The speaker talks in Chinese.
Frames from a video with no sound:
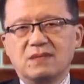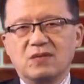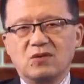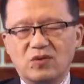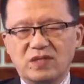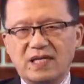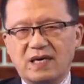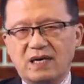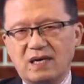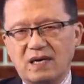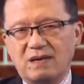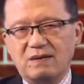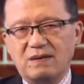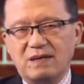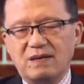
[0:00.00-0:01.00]
我想
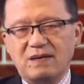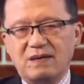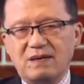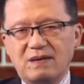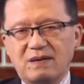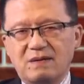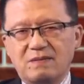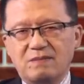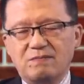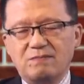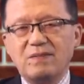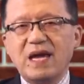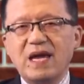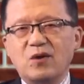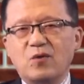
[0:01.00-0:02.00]
哈，
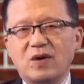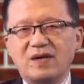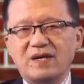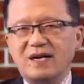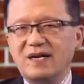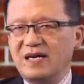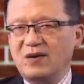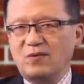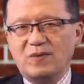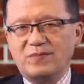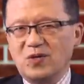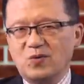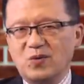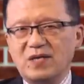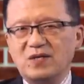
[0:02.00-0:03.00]
美国人和我们
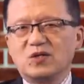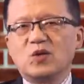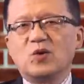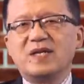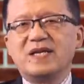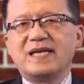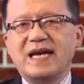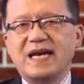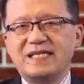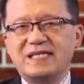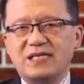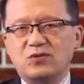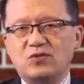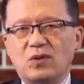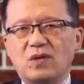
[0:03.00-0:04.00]
的观众都应该
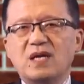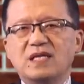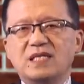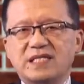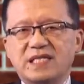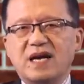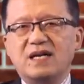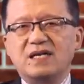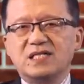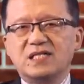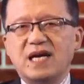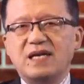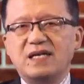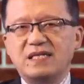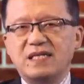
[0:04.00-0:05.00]
记住：江
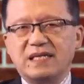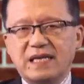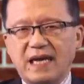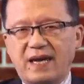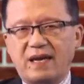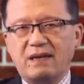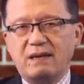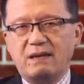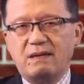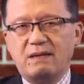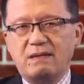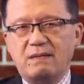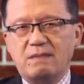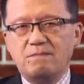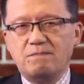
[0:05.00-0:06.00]
山易改，
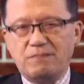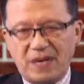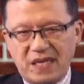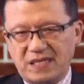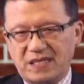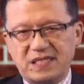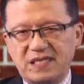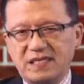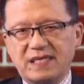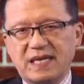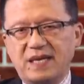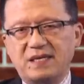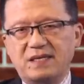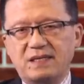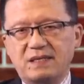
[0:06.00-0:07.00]
本性
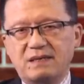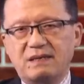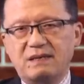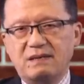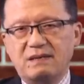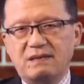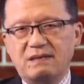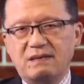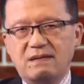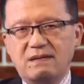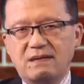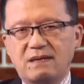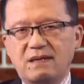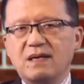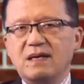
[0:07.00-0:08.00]
难移。
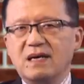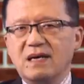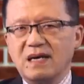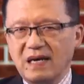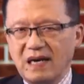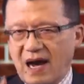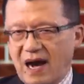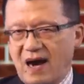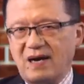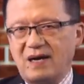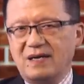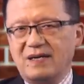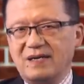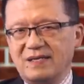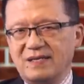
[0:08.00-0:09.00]
狼
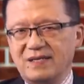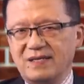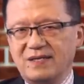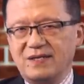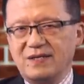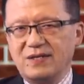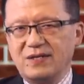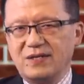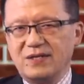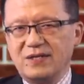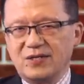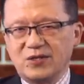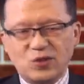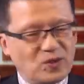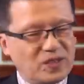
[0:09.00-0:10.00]

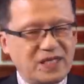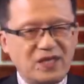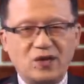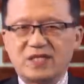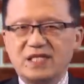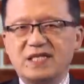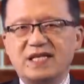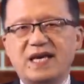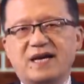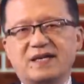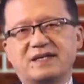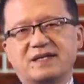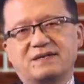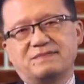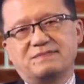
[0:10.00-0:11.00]
总是要吃羊
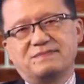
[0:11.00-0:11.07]
的。